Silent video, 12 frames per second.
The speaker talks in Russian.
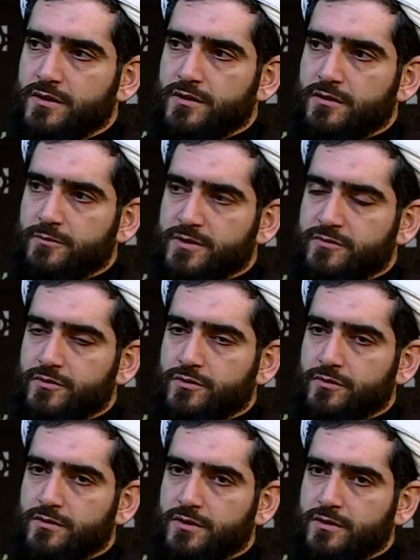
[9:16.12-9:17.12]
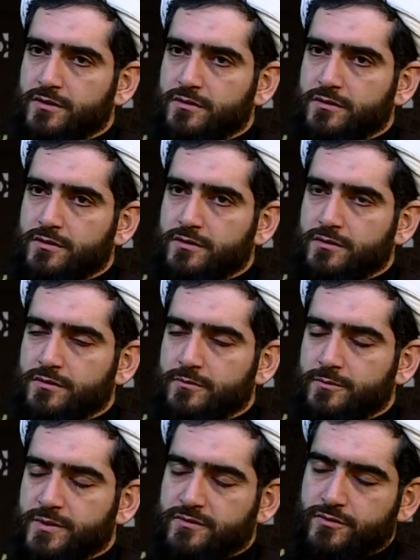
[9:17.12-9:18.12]
а посвященной, от, э,
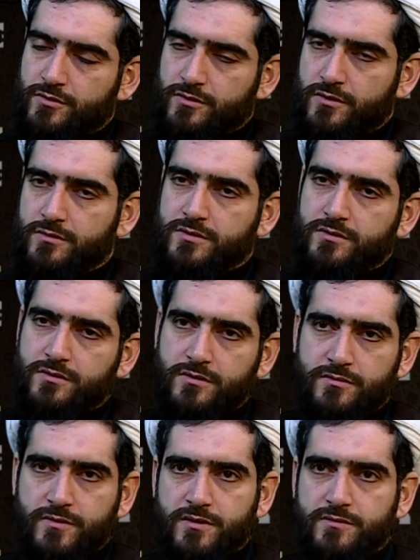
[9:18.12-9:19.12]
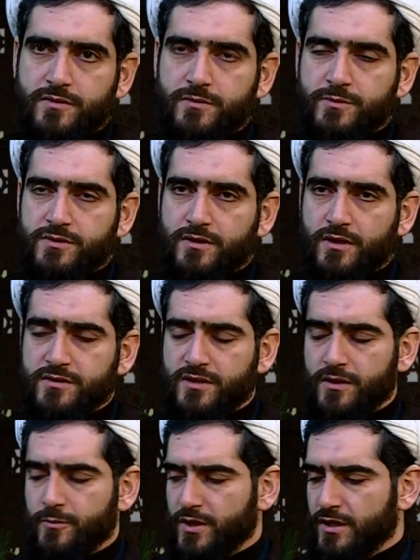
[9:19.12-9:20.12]
посвященной ее, ее светлости Фатиме Захара,
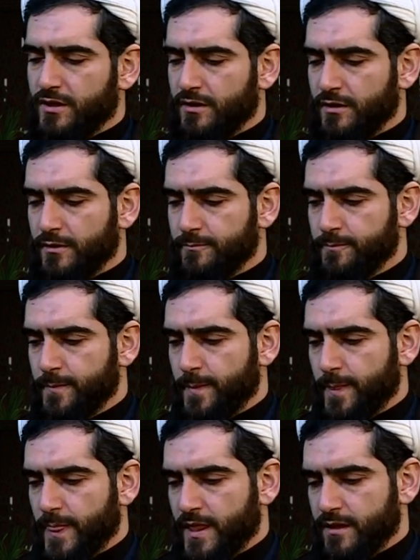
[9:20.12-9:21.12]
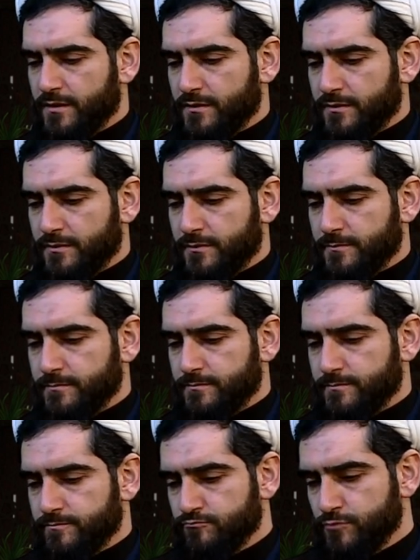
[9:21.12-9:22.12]
саламу алейха. Эм.
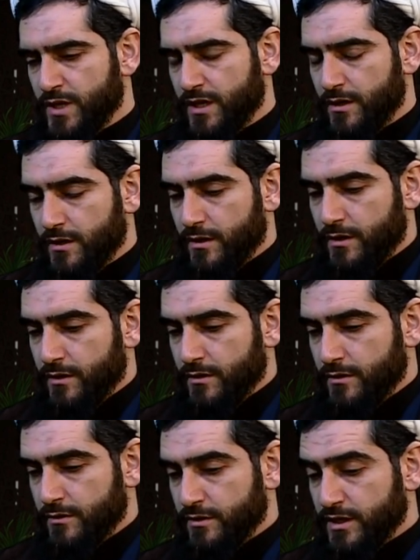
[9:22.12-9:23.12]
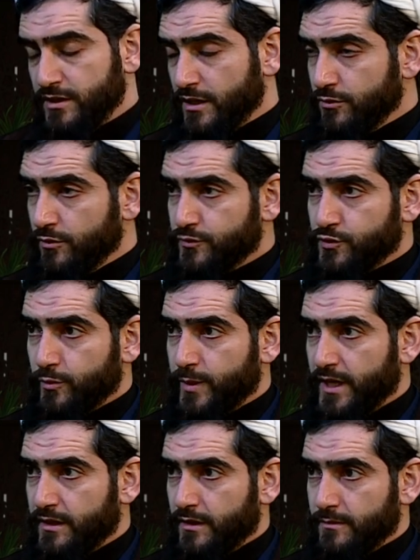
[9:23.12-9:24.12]
Это одно
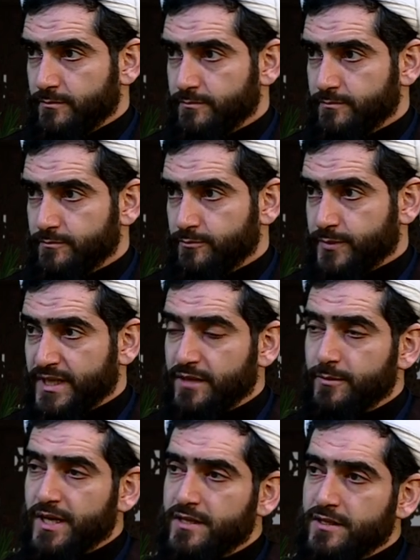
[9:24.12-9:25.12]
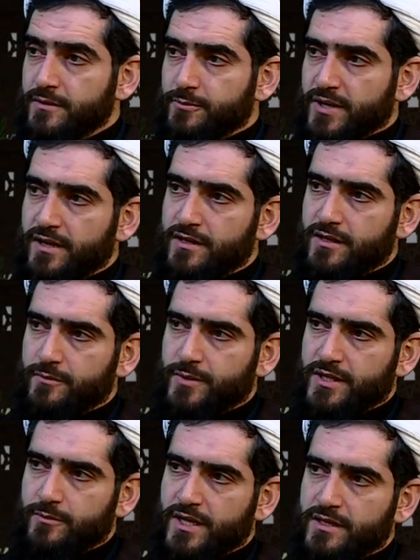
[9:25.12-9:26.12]
вступление – Понимание, правильное
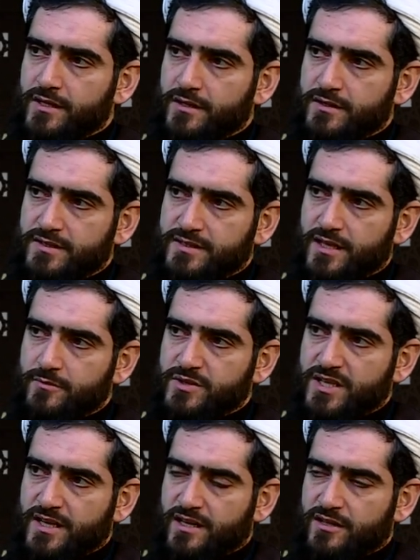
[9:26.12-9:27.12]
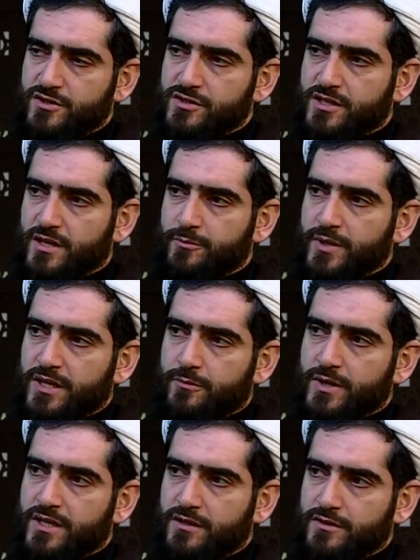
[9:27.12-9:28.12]
понимание, исламское кораническое
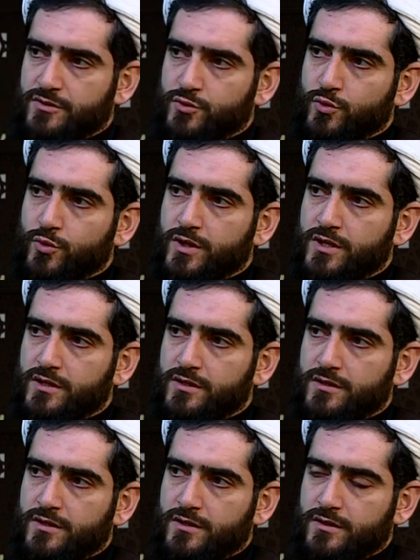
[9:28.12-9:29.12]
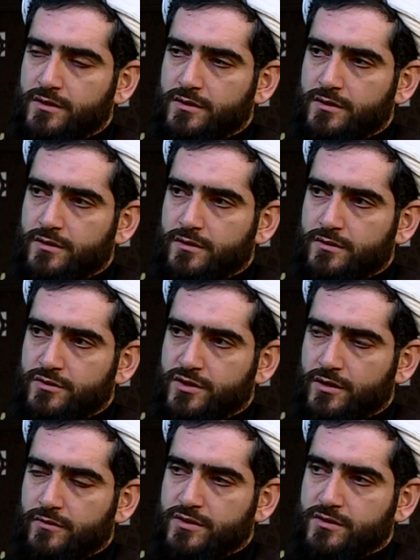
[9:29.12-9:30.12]
понимание истории и
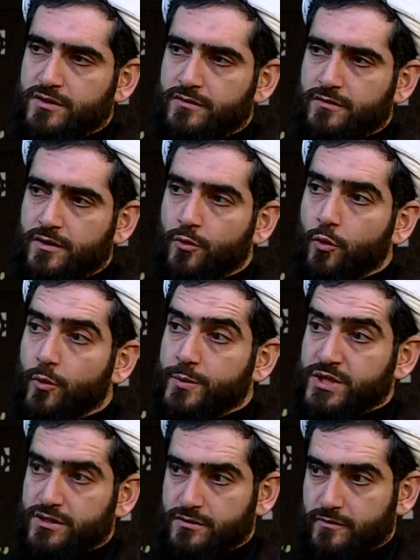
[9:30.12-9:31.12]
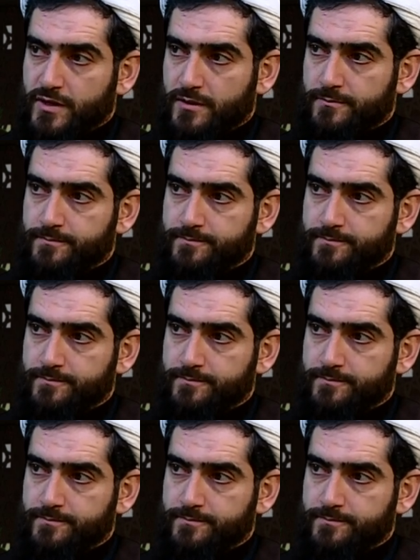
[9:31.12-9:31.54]
человеческого общества,